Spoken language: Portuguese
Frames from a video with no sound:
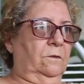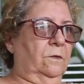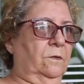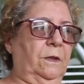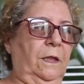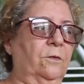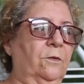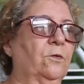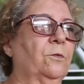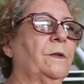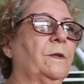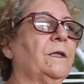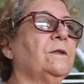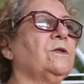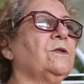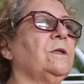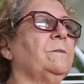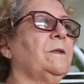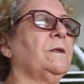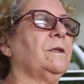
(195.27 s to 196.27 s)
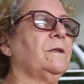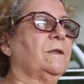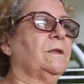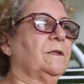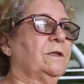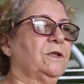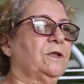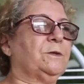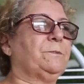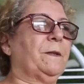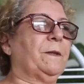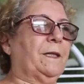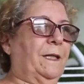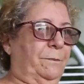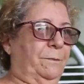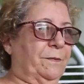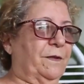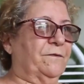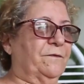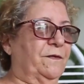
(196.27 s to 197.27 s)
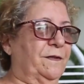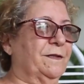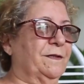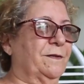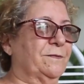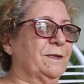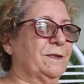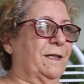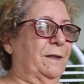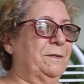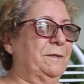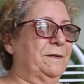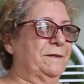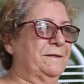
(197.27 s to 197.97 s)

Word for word: Não quero, como é que chama? Esperar para ver, não, sabe?